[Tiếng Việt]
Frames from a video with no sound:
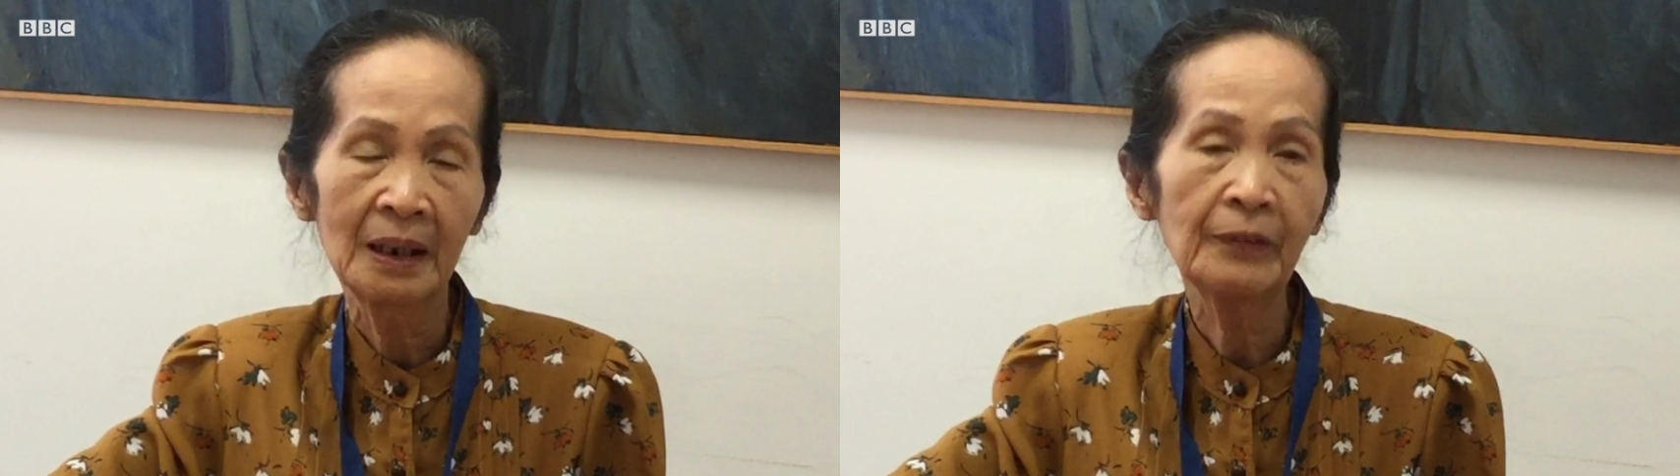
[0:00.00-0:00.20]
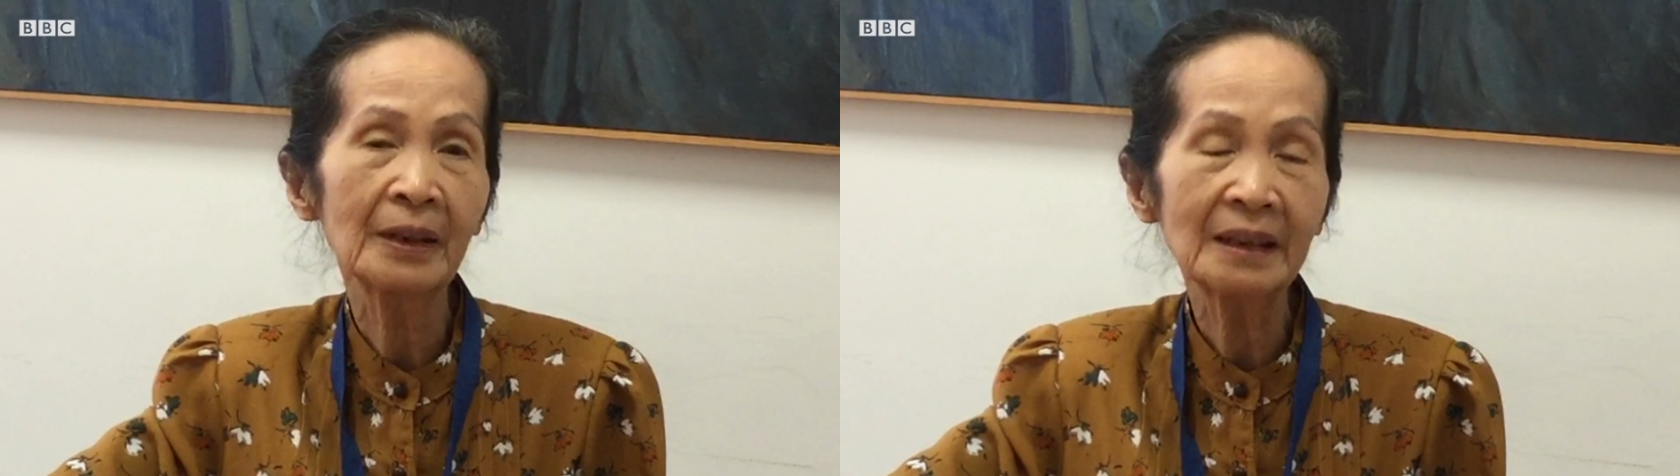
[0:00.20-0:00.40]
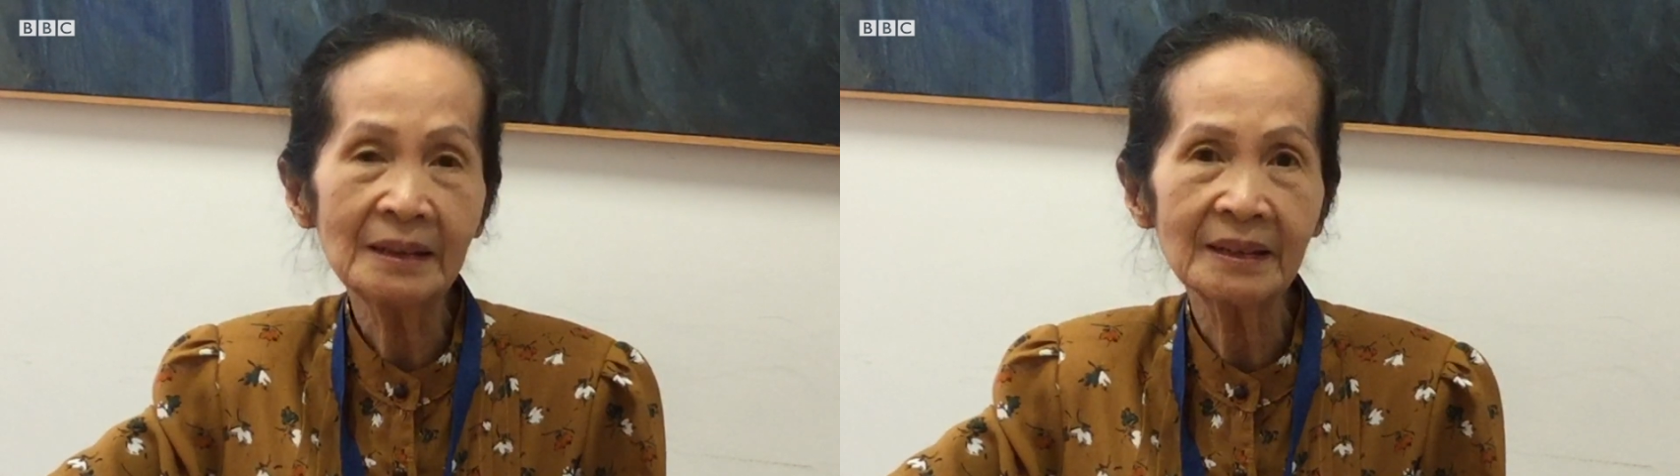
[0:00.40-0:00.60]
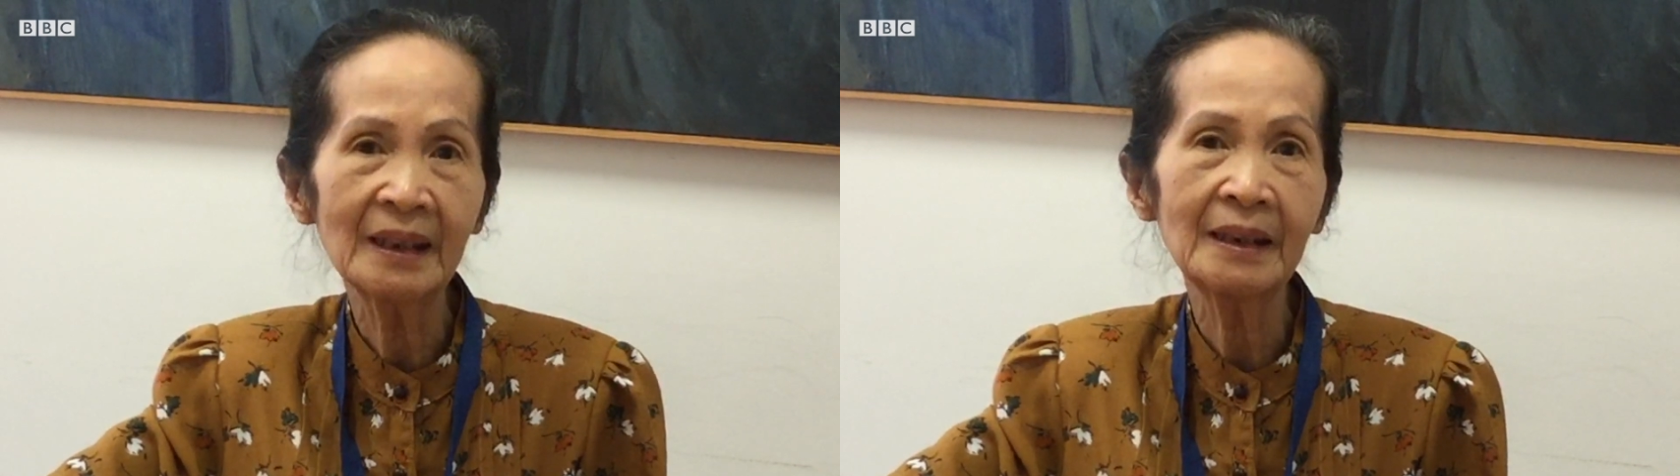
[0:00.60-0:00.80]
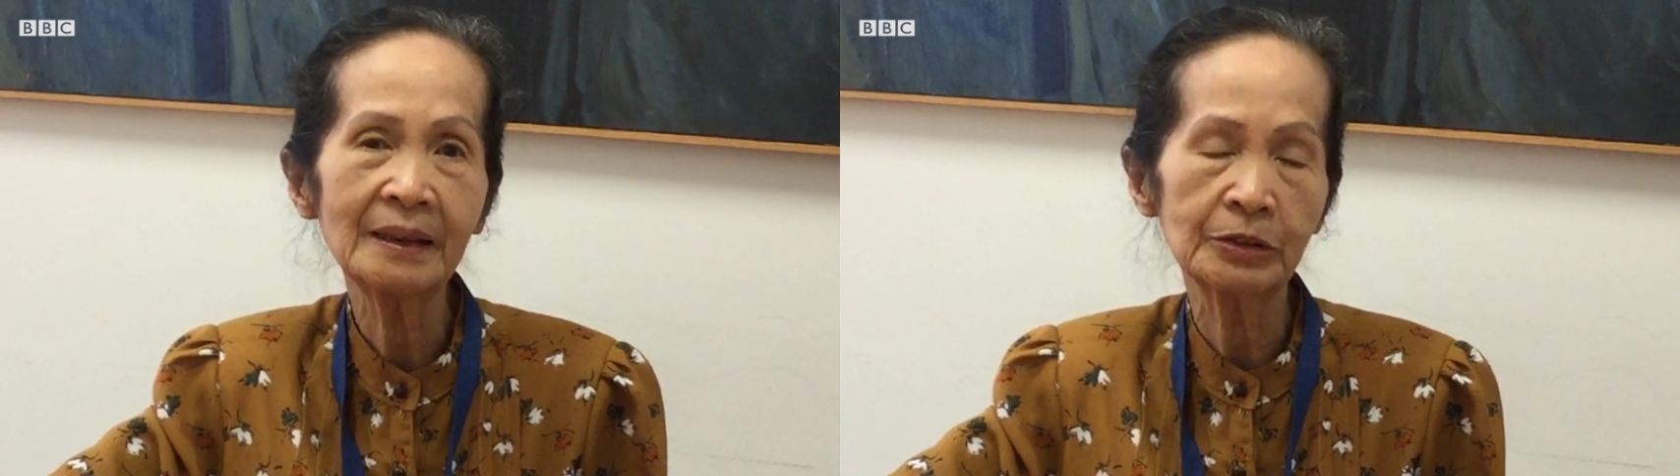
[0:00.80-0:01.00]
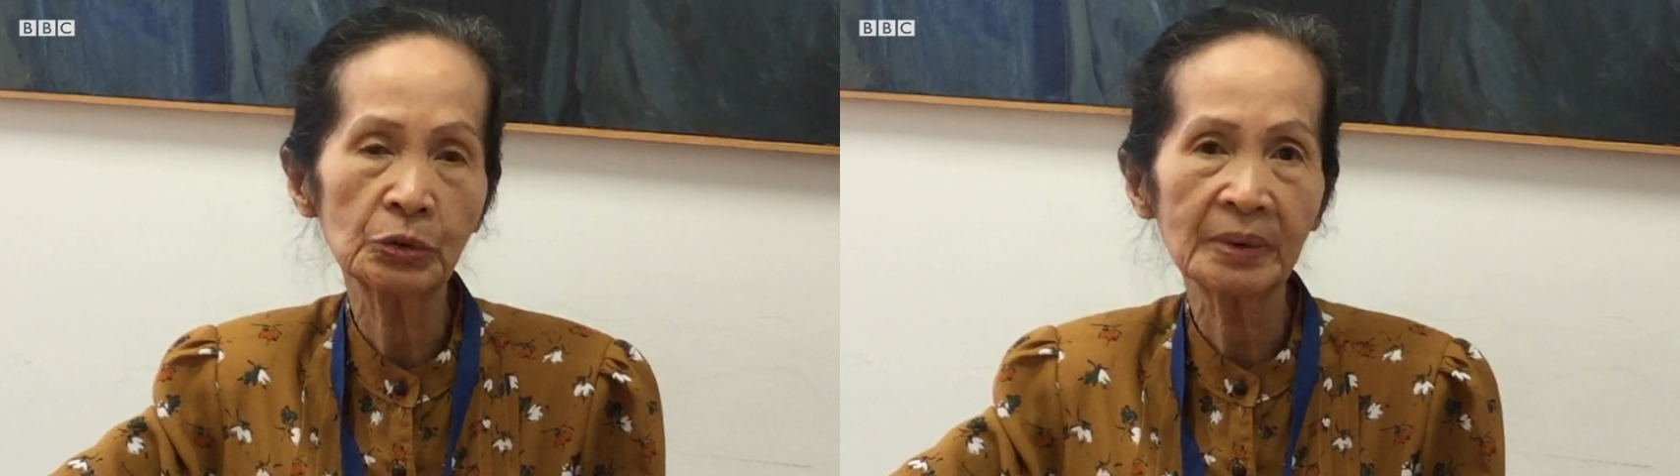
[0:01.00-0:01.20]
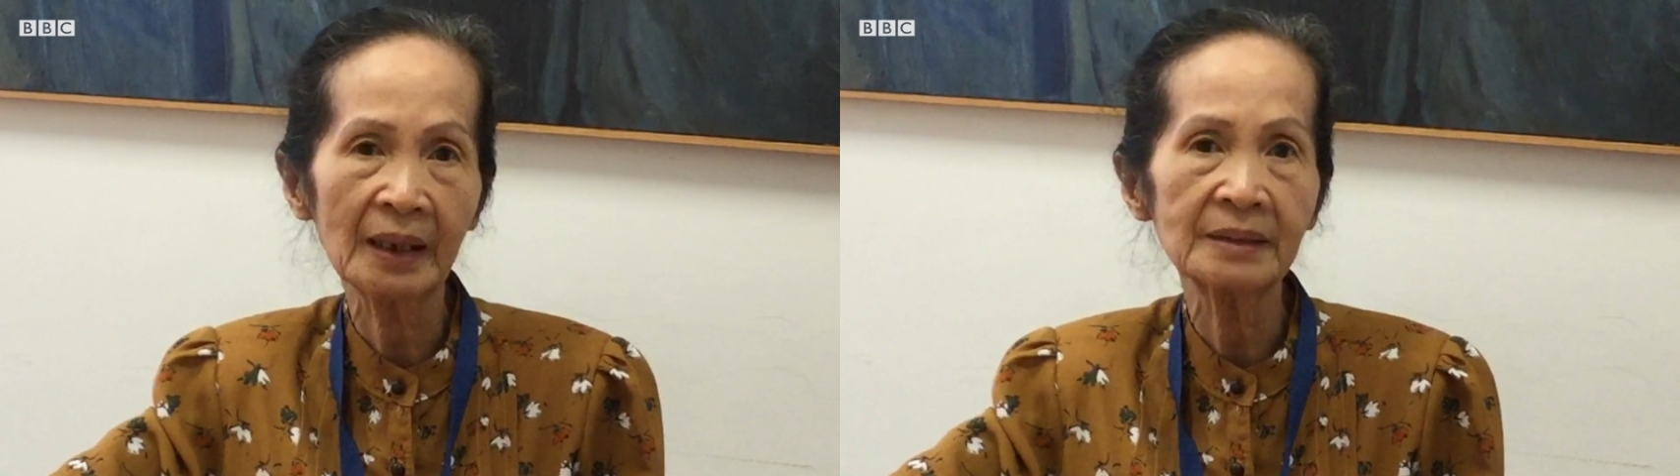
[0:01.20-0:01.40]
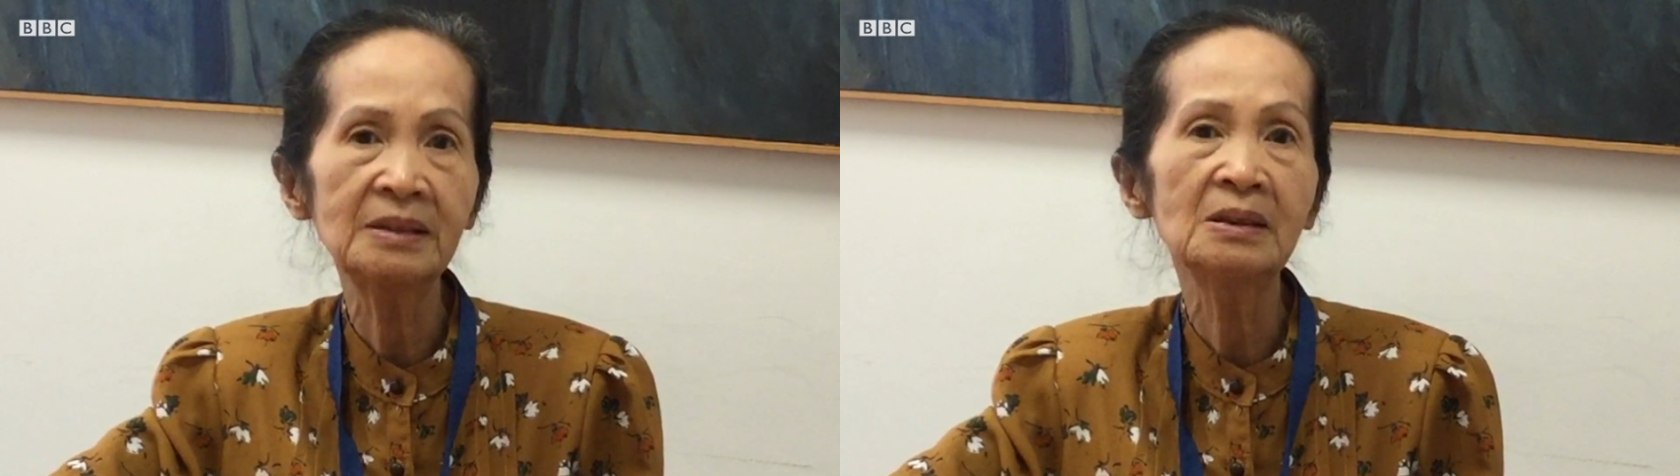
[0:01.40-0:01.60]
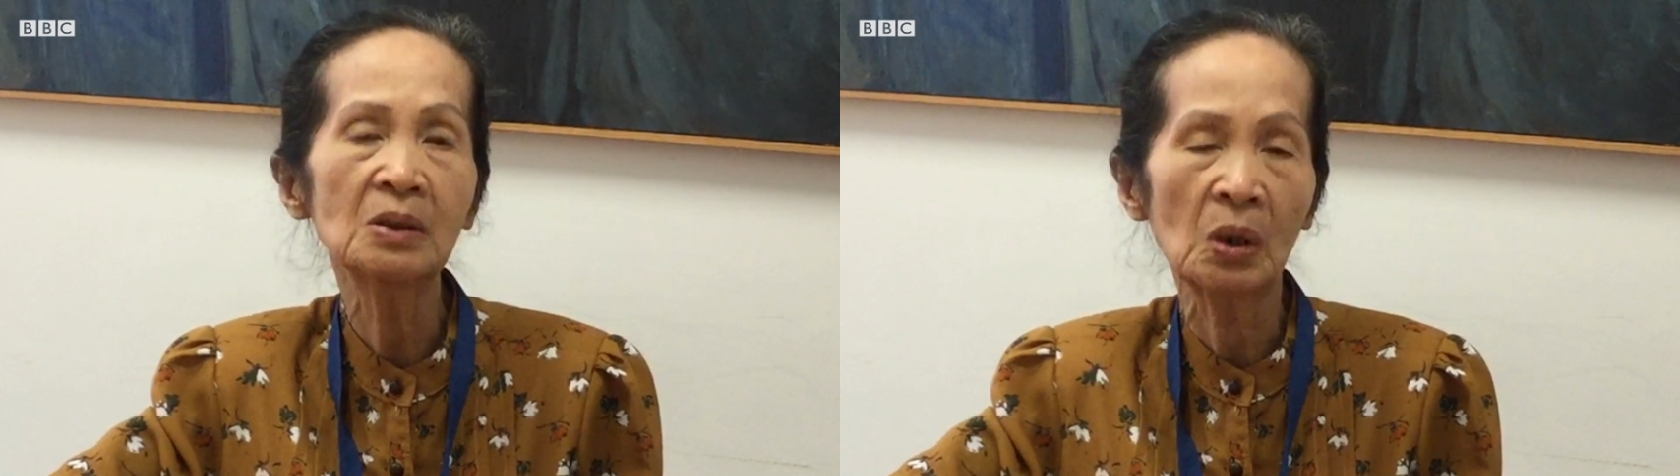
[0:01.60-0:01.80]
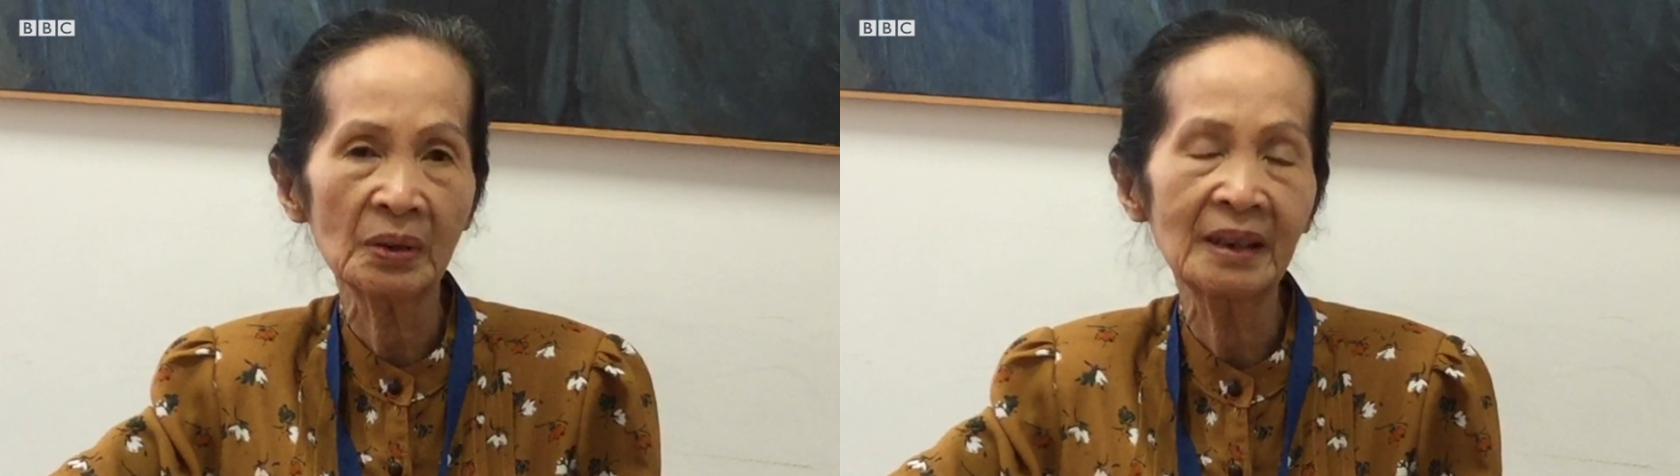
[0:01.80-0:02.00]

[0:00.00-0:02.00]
Thế về kinh tế thì chúng ta cũng chưa có